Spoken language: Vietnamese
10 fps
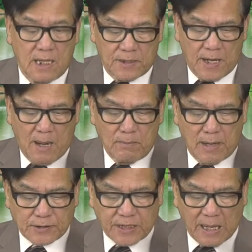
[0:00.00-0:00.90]
để
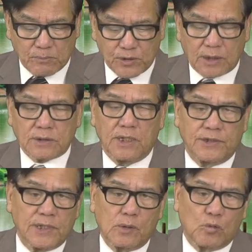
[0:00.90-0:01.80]
mà chém giết người
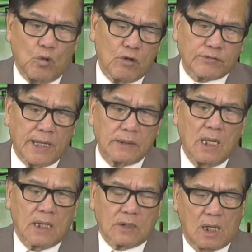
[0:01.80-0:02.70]
dân của Ukraine.
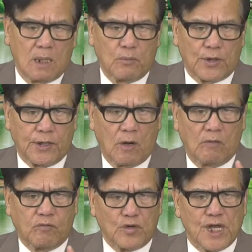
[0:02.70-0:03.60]
Đó là một điều
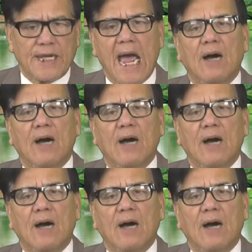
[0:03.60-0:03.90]
vô nhân đạo.